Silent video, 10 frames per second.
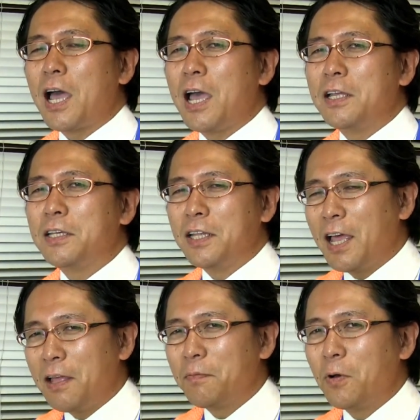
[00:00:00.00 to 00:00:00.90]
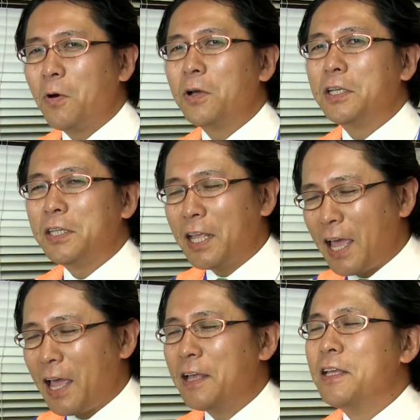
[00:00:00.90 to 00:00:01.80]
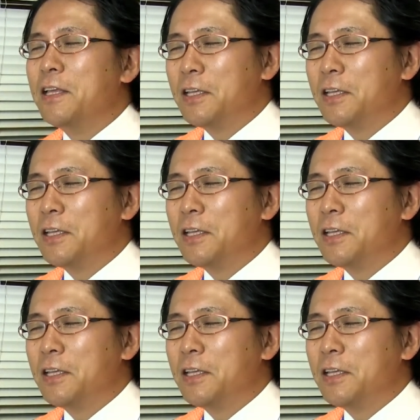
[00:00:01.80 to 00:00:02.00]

会にねおいて